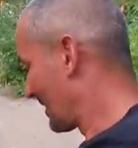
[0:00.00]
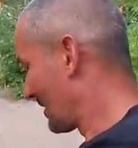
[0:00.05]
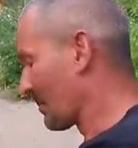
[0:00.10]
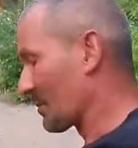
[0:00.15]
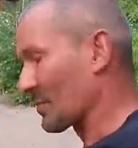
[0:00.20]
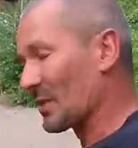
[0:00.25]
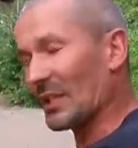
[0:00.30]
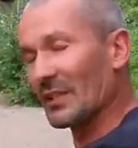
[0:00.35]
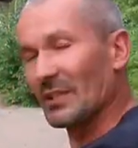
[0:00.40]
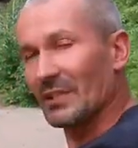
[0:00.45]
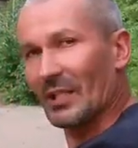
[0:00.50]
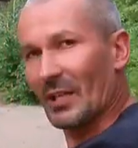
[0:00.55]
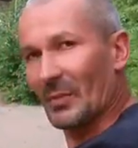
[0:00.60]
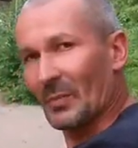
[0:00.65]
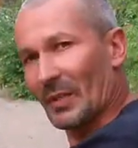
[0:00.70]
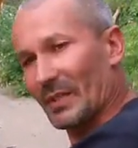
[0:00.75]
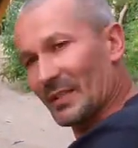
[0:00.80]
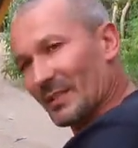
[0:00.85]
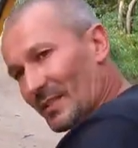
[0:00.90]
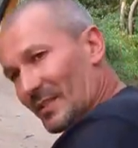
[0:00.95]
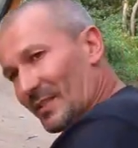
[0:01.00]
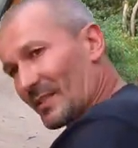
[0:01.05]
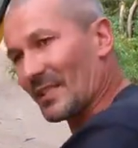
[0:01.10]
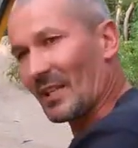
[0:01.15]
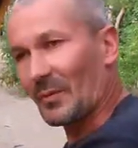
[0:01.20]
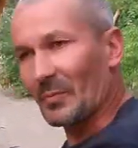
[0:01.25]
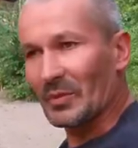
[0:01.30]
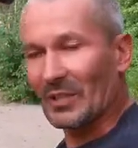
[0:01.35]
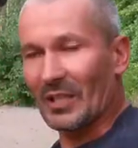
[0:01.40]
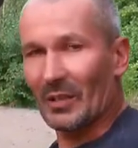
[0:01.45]
przedni napęd,
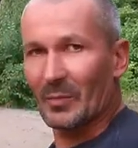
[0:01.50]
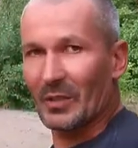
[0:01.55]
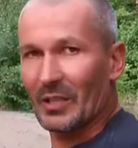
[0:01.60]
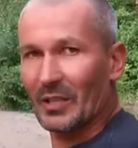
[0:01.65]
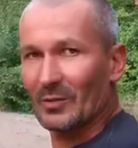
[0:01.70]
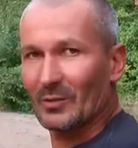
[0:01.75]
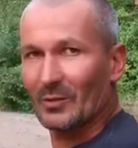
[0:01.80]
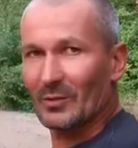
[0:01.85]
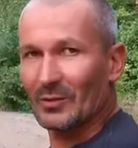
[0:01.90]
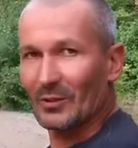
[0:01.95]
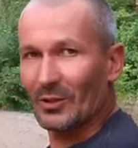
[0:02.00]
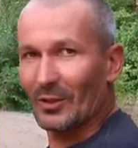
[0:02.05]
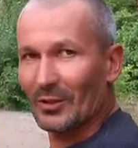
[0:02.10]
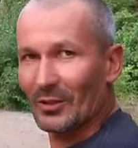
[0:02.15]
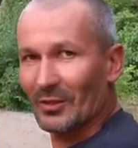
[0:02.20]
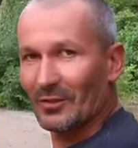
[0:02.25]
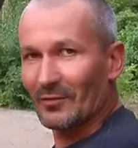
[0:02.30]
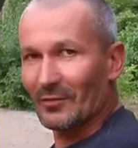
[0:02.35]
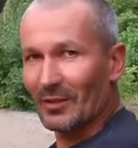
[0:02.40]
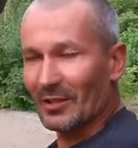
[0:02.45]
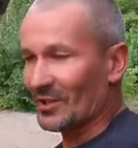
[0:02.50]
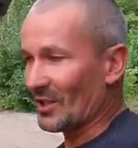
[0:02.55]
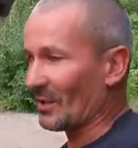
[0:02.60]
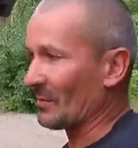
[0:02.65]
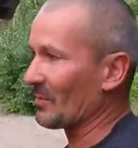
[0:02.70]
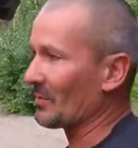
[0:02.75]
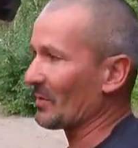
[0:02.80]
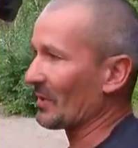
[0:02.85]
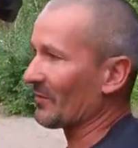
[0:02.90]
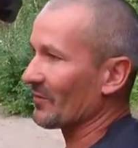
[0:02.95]
zapinamy reduktor,
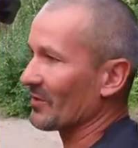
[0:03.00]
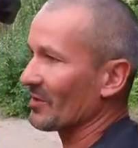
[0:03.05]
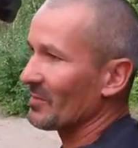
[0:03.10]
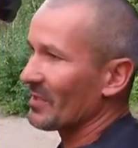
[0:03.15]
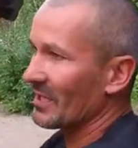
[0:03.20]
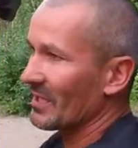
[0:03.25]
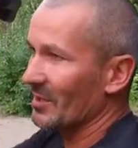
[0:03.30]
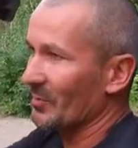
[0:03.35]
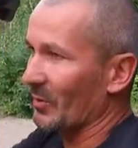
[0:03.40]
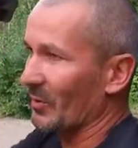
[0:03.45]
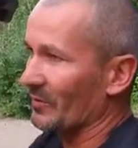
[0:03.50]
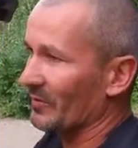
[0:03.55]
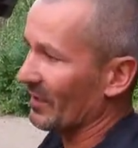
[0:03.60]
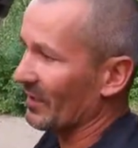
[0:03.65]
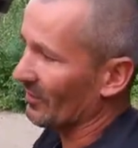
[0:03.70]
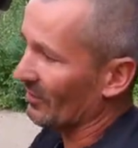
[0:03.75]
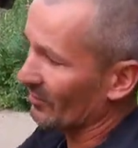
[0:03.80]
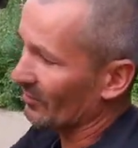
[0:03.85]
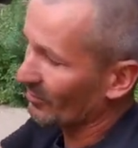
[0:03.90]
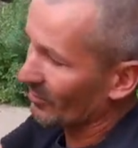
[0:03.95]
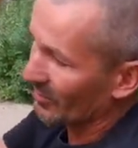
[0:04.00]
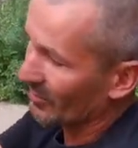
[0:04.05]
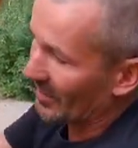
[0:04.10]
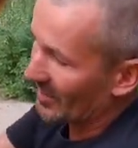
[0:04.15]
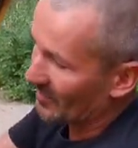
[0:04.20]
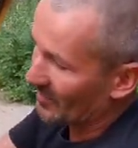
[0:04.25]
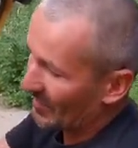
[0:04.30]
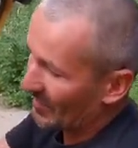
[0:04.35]
włączamy pierwszy bieg i pod wielką nurtę z